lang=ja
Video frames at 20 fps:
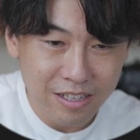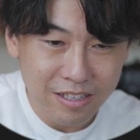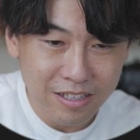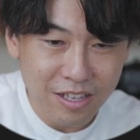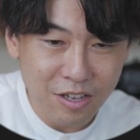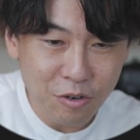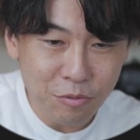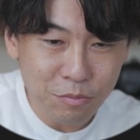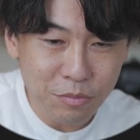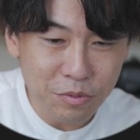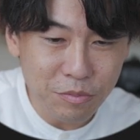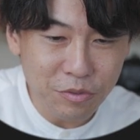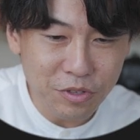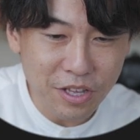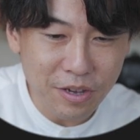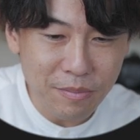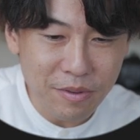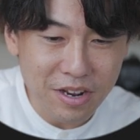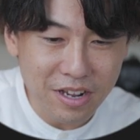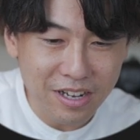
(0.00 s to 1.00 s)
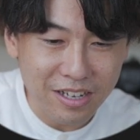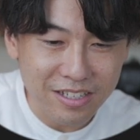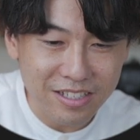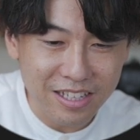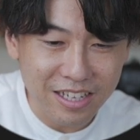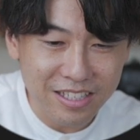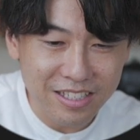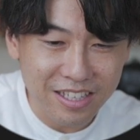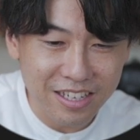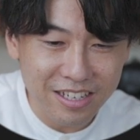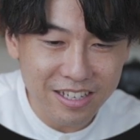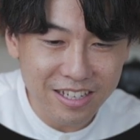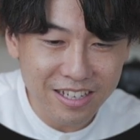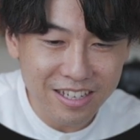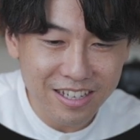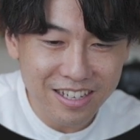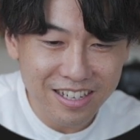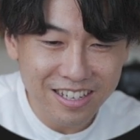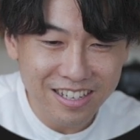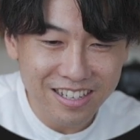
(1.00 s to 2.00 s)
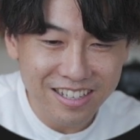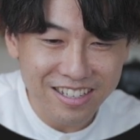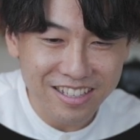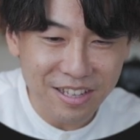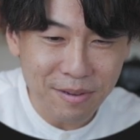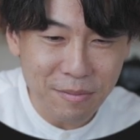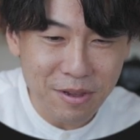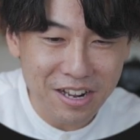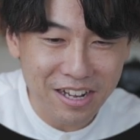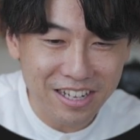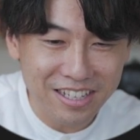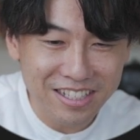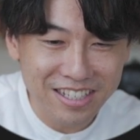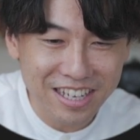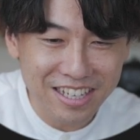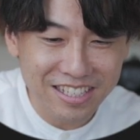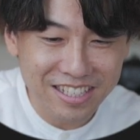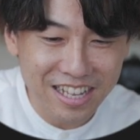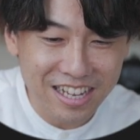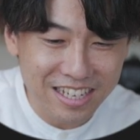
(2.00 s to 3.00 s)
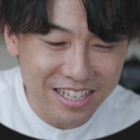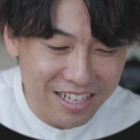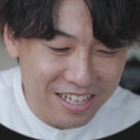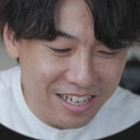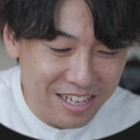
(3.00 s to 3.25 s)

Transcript: テロップも滑らかに出したり滑らかに消したり